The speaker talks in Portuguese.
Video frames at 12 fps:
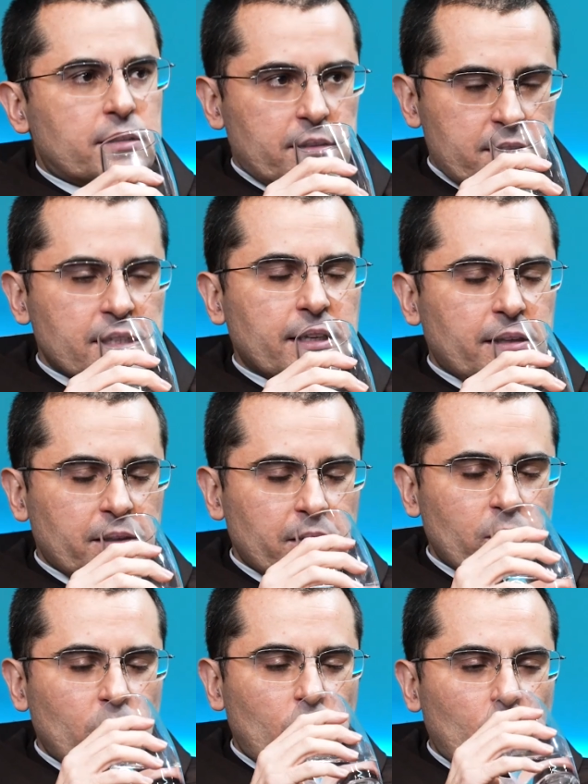Sim.
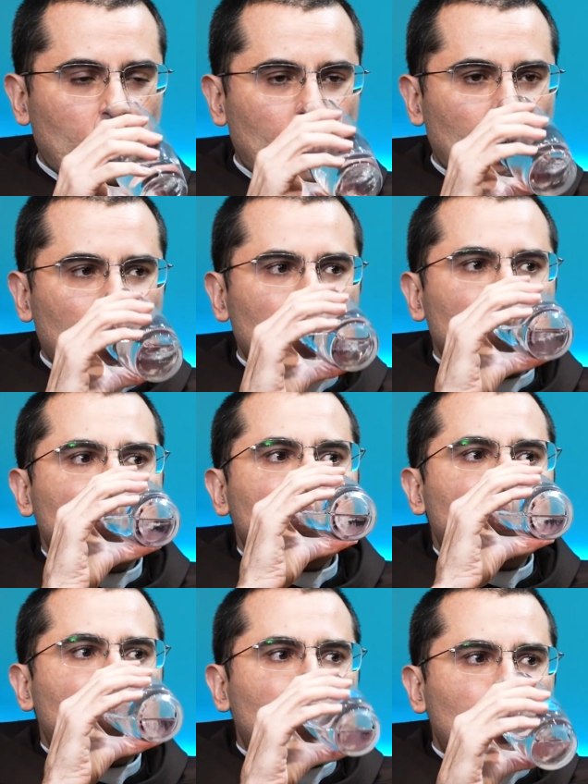E aquela questão da
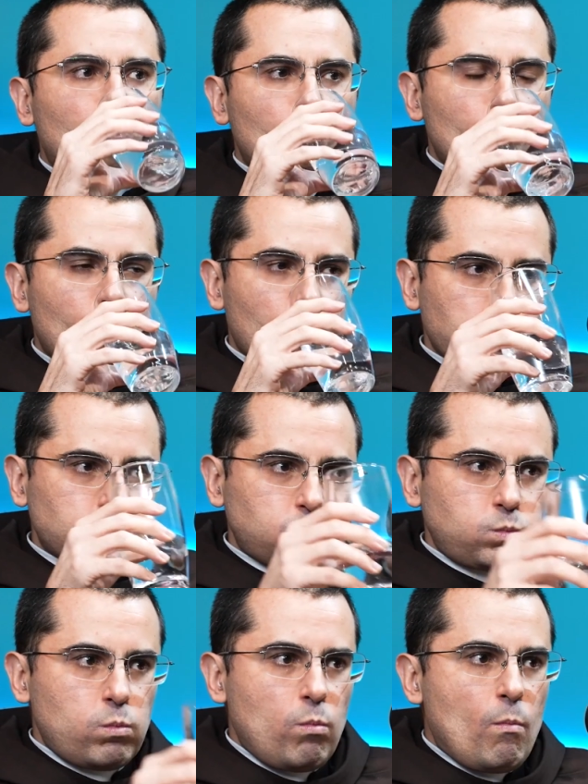universidade, algumas tinham
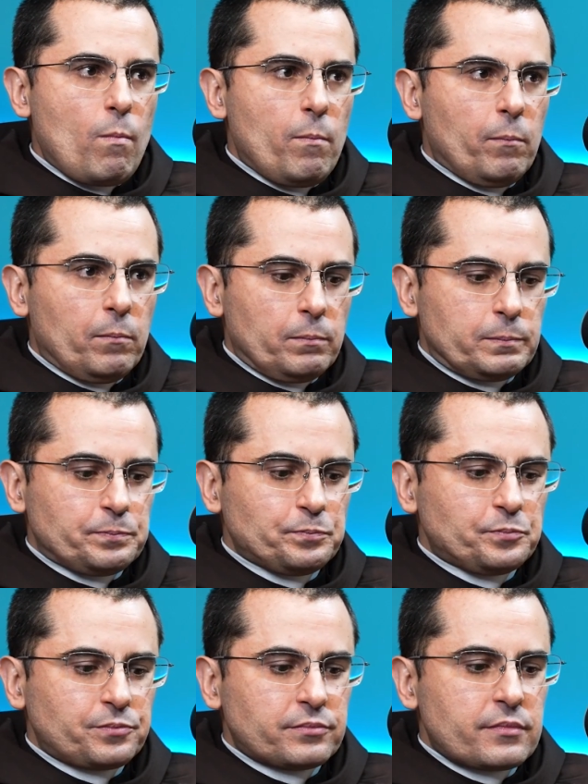que a pessoa
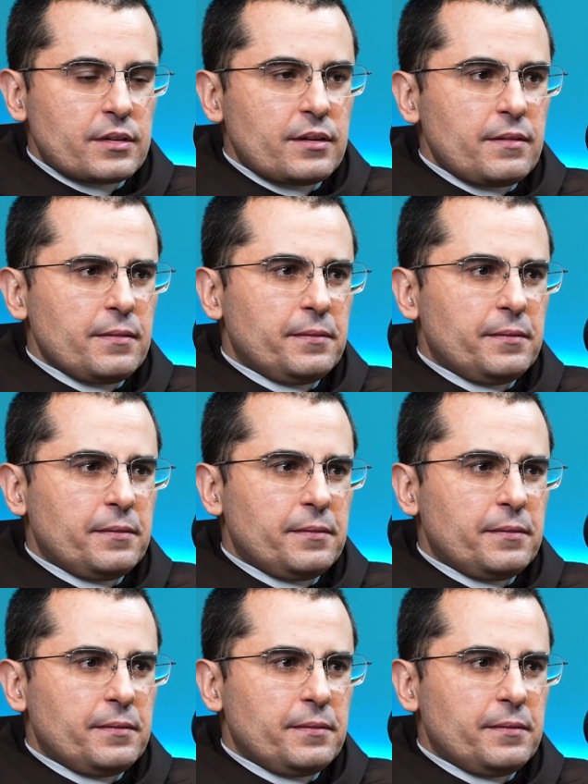acreditar no dogma